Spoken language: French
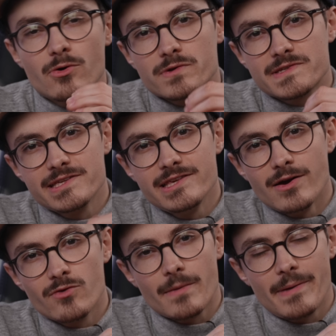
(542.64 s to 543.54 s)

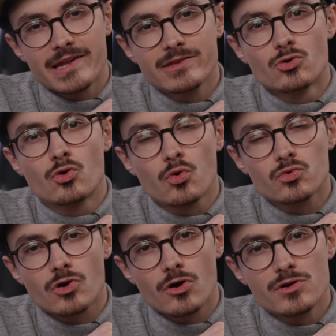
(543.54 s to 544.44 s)
raccourci, on va parler de
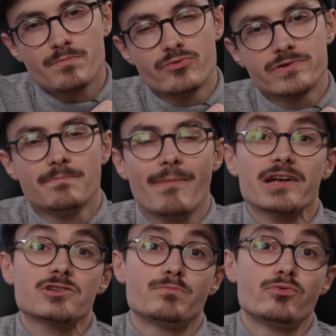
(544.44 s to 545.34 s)
contrôle plus
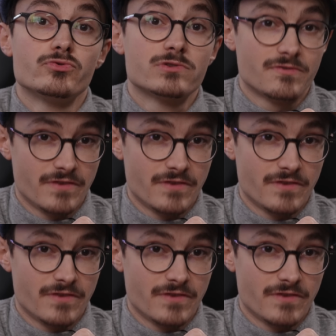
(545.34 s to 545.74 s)
mage plus